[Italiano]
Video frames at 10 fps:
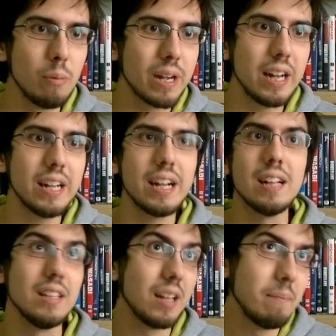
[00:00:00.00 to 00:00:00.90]
come Cani e
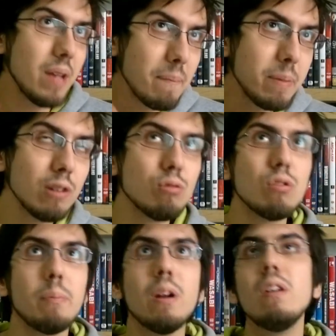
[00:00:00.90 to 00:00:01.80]
Gatti che mi è
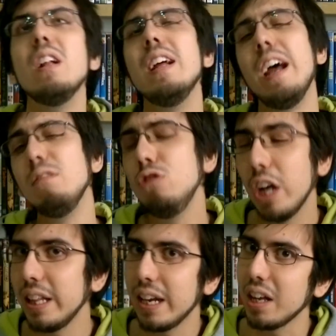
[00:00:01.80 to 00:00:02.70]
piaciuto però è un
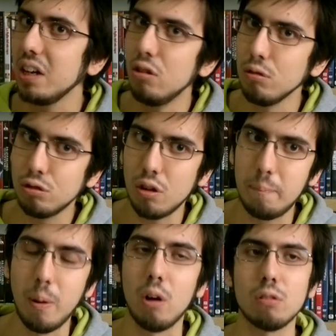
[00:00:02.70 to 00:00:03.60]
genere che non
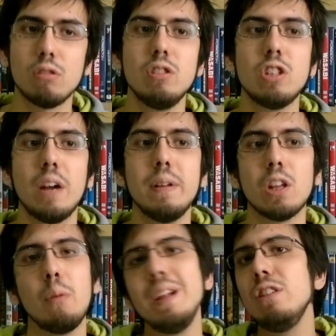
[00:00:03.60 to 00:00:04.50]
sopporto
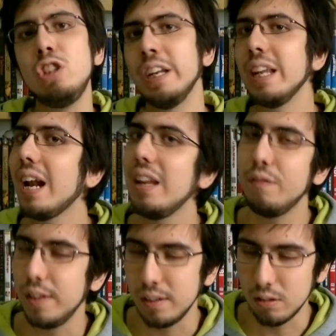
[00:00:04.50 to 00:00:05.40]
sinceramente come in generale i
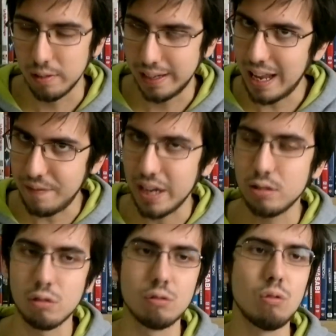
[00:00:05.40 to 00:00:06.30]
film live
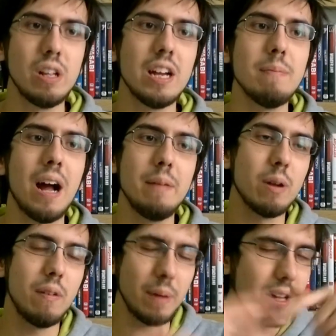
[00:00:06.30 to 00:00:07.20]
action sugli animali
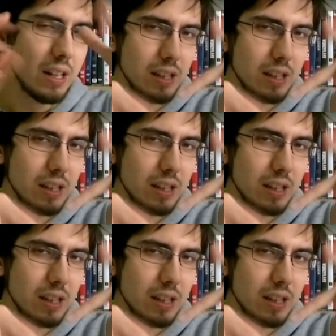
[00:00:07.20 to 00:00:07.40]
però vabbè